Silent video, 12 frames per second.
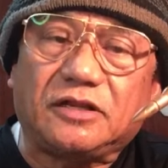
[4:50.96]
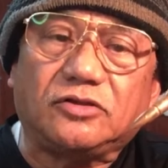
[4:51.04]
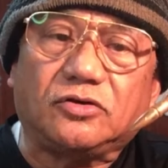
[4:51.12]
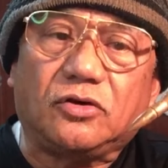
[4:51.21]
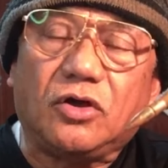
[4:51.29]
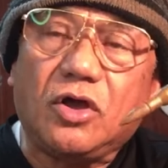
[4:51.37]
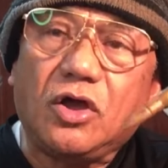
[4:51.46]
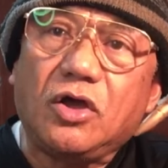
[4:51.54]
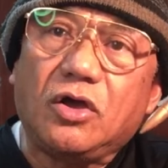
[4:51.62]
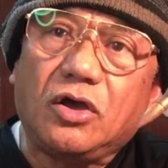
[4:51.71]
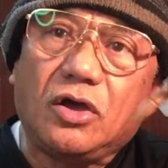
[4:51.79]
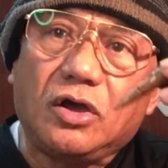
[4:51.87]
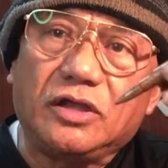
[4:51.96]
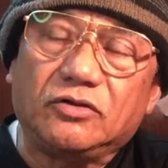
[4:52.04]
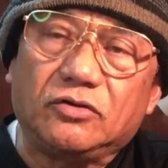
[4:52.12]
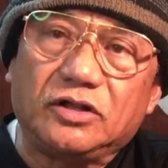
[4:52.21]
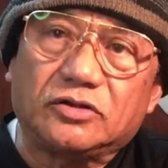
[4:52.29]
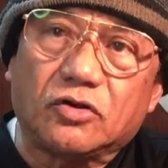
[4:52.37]
ninyo.
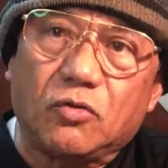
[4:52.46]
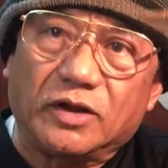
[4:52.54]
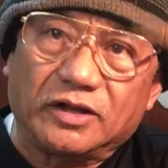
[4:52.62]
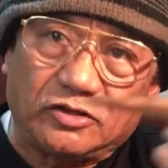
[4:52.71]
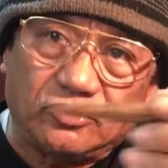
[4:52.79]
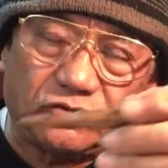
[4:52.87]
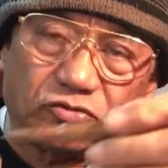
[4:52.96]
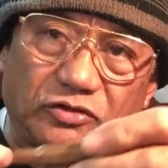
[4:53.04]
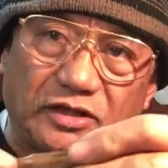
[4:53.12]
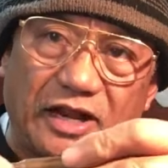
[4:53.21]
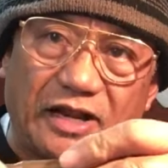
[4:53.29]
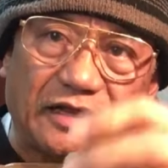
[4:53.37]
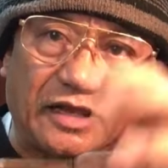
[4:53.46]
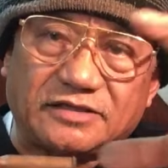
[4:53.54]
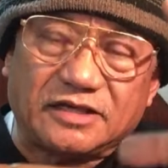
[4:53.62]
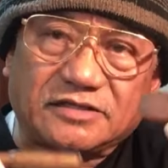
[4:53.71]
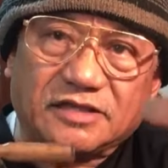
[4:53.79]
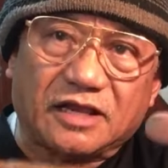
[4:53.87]
Inuulit ko, wag ninyo itong ilalagay
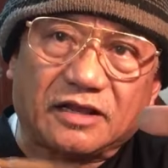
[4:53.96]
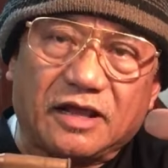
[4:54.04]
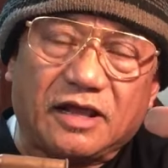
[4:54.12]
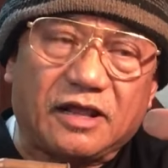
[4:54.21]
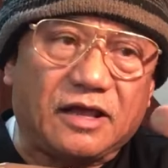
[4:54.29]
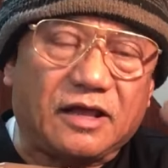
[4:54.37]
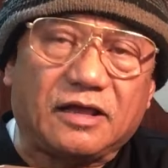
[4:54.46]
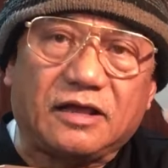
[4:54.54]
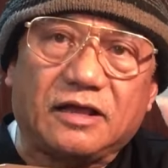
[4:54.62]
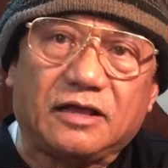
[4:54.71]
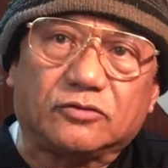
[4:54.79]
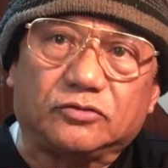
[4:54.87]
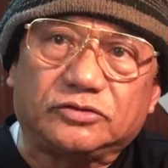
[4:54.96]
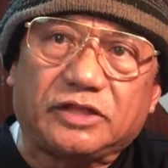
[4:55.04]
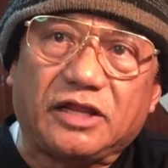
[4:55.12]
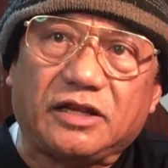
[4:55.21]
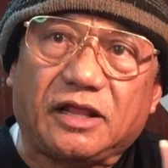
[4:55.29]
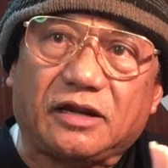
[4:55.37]
sa isang uh,
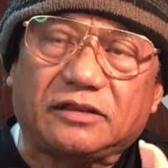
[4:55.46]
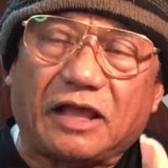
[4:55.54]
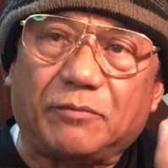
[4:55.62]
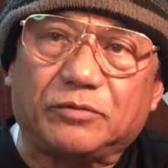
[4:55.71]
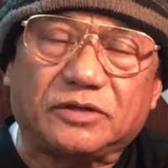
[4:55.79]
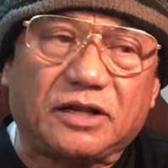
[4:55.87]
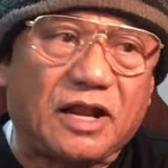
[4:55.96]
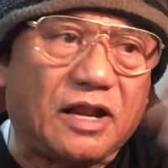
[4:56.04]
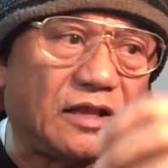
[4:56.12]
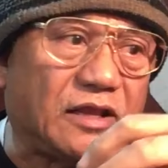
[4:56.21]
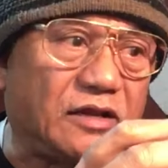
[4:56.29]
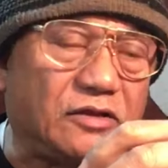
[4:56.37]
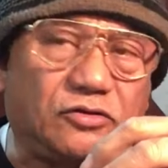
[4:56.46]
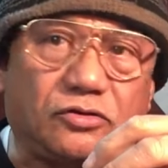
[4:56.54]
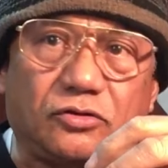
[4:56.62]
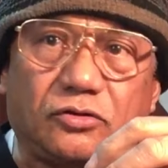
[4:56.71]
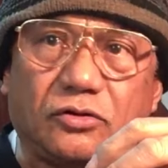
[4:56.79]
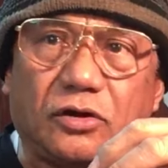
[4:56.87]
container tapos ilalagay ninyo
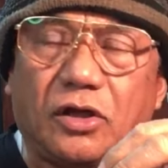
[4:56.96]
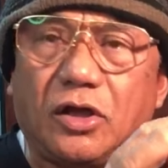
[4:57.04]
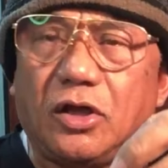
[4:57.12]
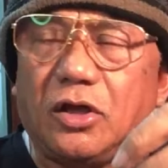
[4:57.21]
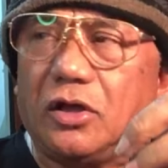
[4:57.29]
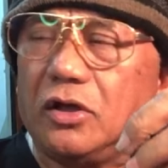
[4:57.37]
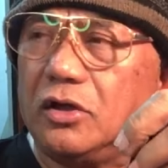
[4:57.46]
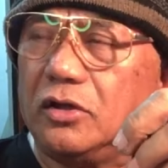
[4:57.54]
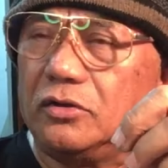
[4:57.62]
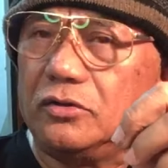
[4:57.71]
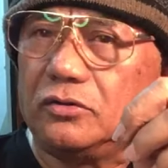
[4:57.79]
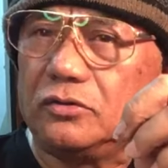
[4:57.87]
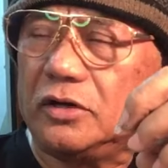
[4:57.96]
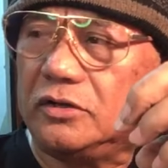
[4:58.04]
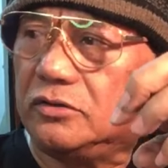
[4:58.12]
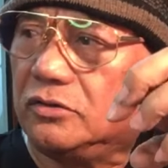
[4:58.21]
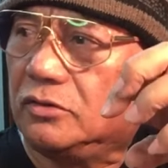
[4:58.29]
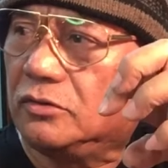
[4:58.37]
nung nung
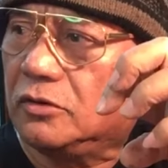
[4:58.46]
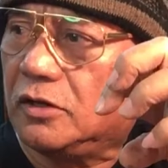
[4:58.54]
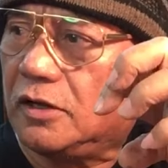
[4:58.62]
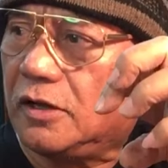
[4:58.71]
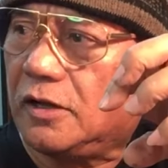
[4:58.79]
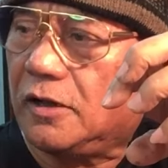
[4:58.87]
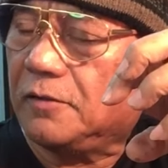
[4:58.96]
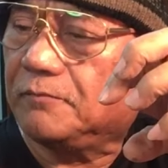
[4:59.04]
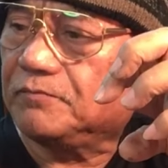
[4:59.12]
ano nung uh,